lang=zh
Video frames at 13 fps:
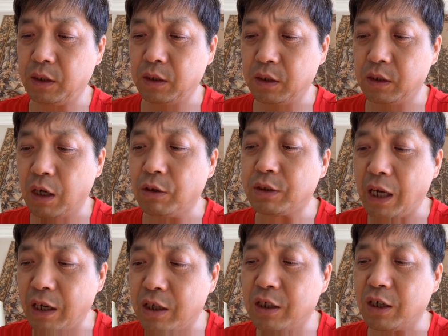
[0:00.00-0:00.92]
然后在
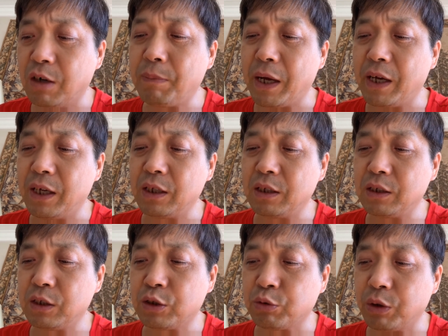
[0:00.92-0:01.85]
河北，
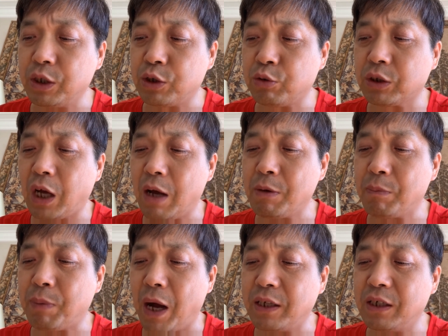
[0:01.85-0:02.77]
所以说他们
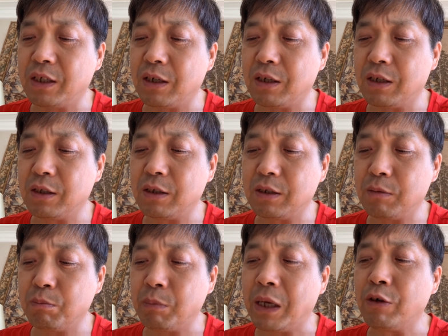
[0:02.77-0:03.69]
把一个
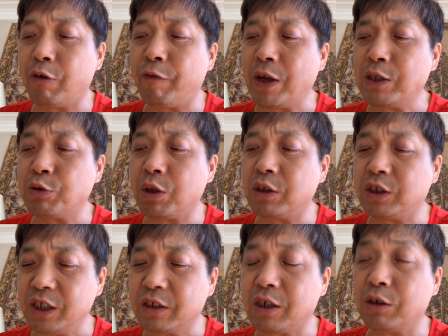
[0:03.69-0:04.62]
没有犯罪的
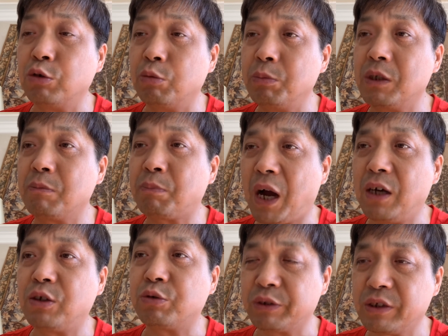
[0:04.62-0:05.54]
底层农民判
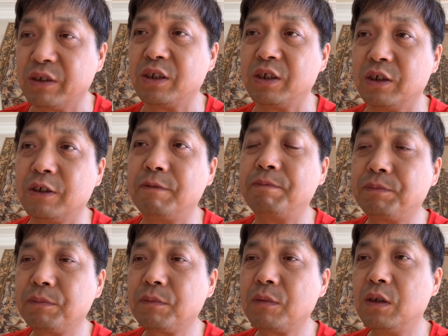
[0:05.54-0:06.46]
处死刑，
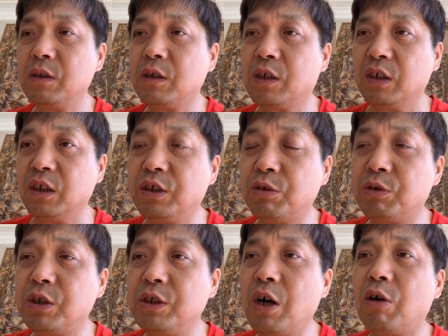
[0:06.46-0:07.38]
可能就
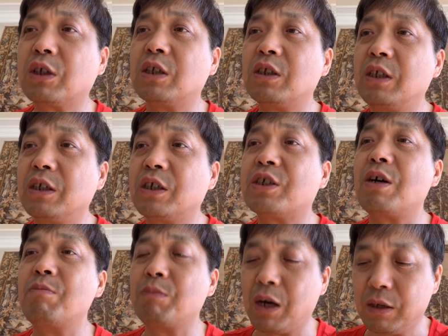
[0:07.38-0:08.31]
是要他的那个
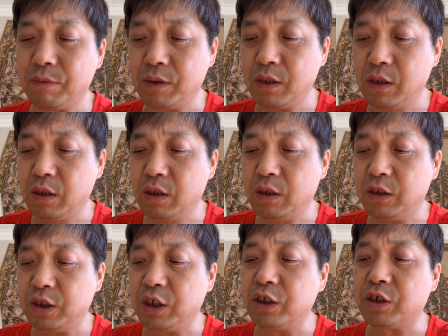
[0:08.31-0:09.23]
肾吧。
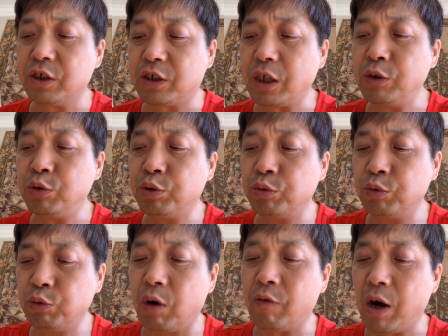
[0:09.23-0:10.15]
即使真凶
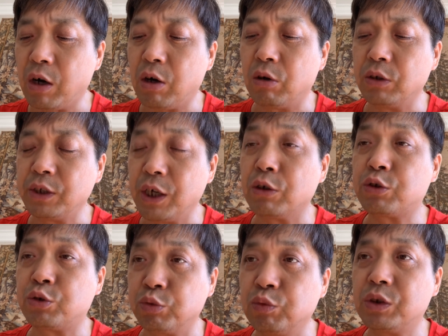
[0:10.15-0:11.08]
落网后，也要
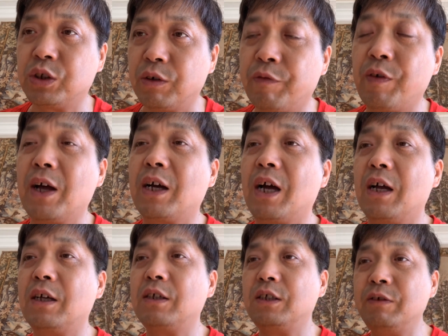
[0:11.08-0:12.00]
阻止翻案，
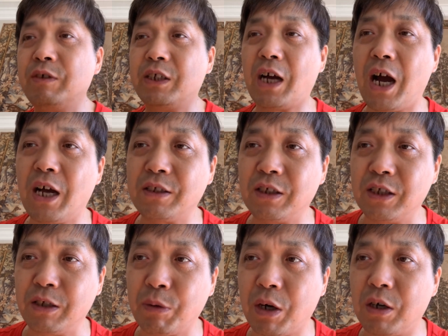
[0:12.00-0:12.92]
因为这案子里
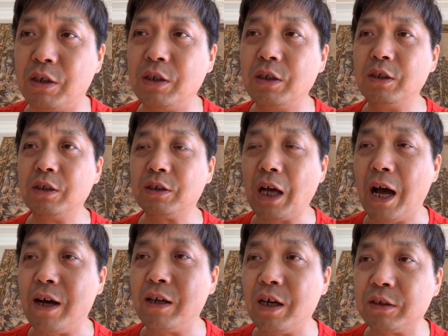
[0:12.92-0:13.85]
边。大
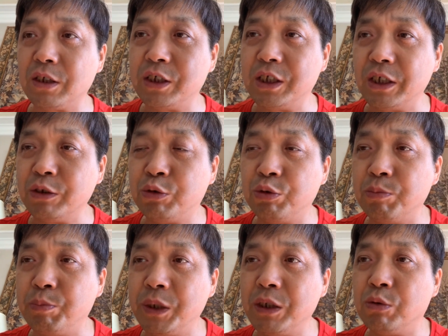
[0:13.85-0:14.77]
量的刑讯
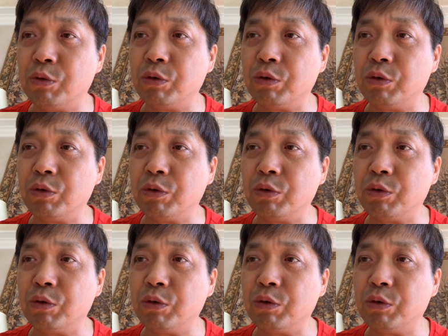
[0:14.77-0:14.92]
逼供、